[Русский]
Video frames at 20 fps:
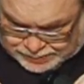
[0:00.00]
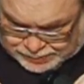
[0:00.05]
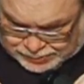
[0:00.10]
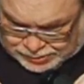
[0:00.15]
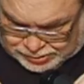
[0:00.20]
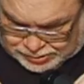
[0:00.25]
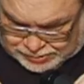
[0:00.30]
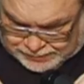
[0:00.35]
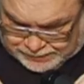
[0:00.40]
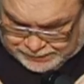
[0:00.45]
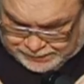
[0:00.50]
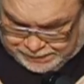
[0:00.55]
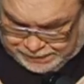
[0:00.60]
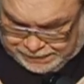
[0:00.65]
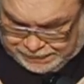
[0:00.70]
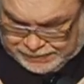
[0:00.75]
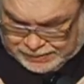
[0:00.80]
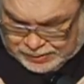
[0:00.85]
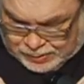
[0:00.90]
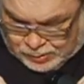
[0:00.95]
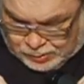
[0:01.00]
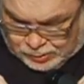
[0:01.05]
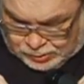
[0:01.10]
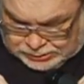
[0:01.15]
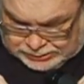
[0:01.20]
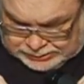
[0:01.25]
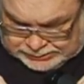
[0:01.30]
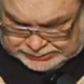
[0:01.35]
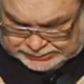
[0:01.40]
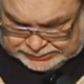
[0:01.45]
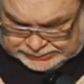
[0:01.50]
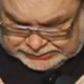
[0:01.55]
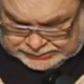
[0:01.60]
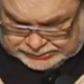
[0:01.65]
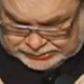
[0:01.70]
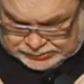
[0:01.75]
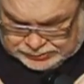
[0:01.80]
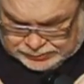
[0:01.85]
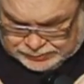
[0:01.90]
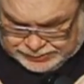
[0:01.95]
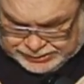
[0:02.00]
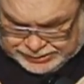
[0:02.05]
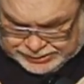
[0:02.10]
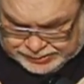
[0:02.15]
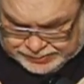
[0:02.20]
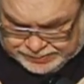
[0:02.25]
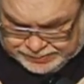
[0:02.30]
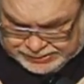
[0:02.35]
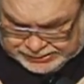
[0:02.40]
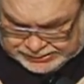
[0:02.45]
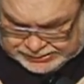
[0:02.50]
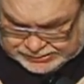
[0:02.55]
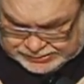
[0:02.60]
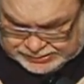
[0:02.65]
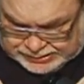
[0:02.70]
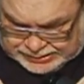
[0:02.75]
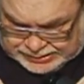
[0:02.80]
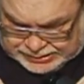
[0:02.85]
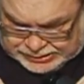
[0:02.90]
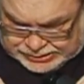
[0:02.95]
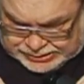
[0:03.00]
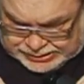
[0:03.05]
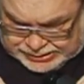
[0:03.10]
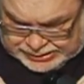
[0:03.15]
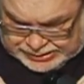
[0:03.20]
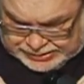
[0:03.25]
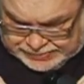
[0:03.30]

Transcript: Бог голос нас, и увидел бедствие наше, и